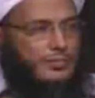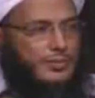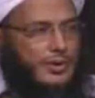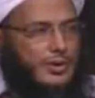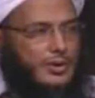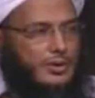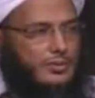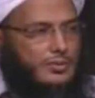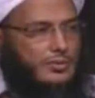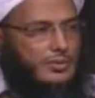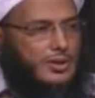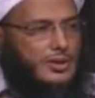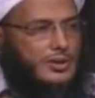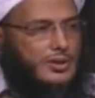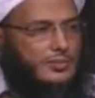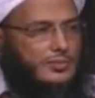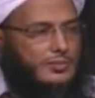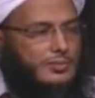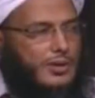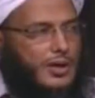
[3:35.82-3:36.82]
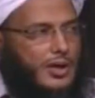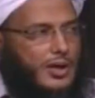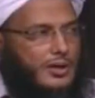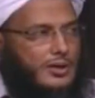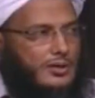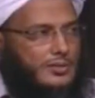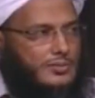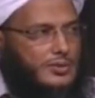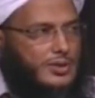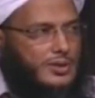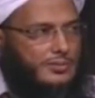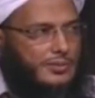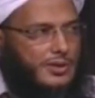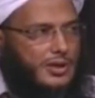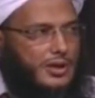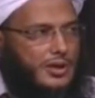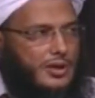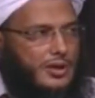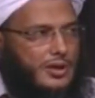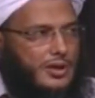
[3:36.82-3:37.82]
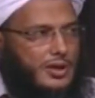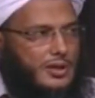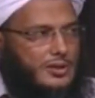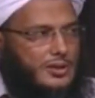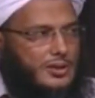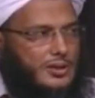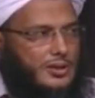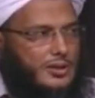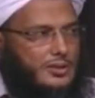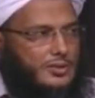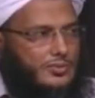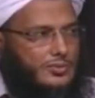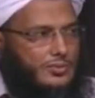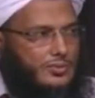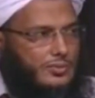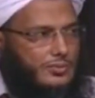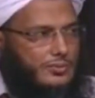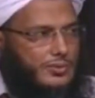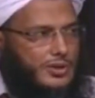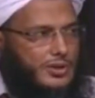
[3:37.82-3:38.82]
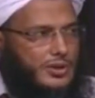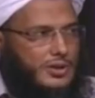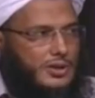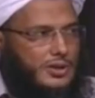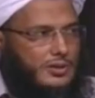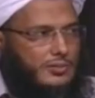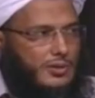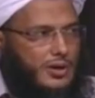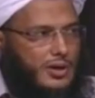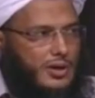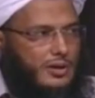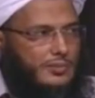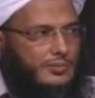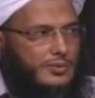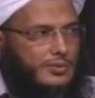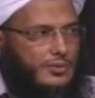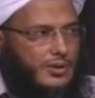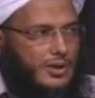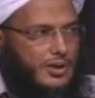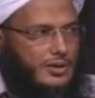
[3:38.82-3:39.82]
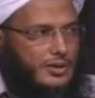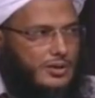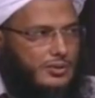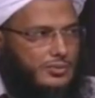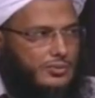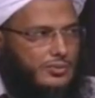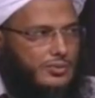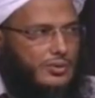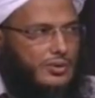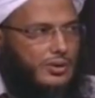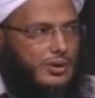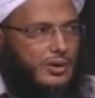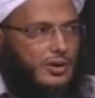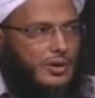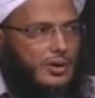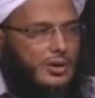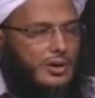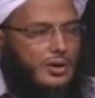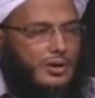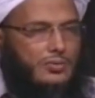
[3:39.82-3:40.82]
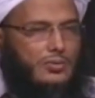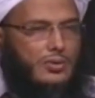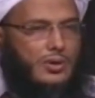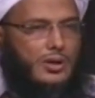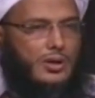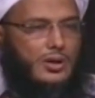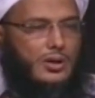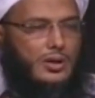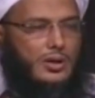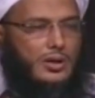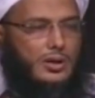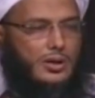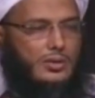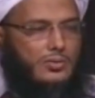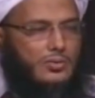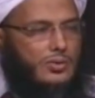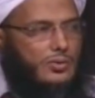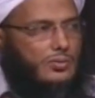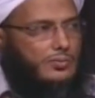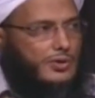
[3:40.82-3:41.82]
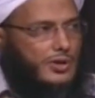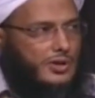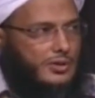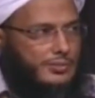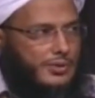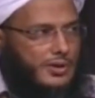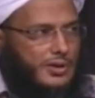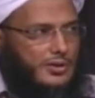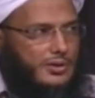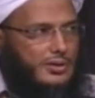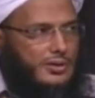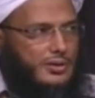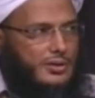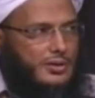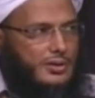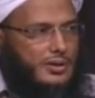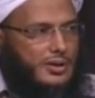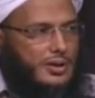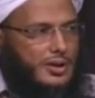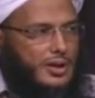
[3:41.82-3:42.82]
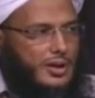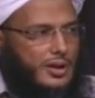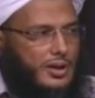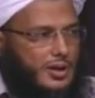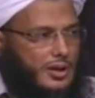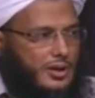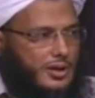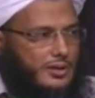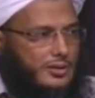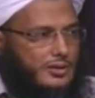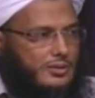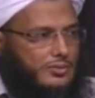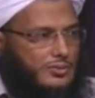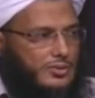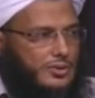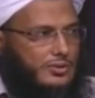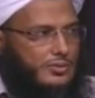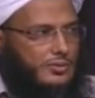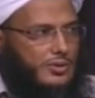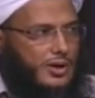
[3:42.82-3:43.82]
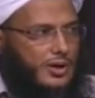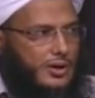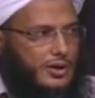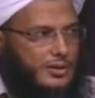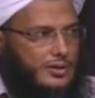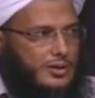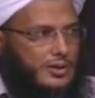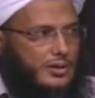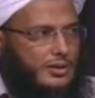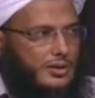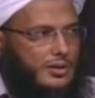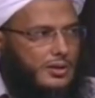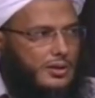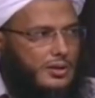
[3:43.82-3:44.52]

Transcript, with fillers: فإنه ليس مباحا للمسلمين على الراجح كالشحوم التي هي محرمة على اليهود وكلحوم الإبل إذا نحر اليهودي ناقة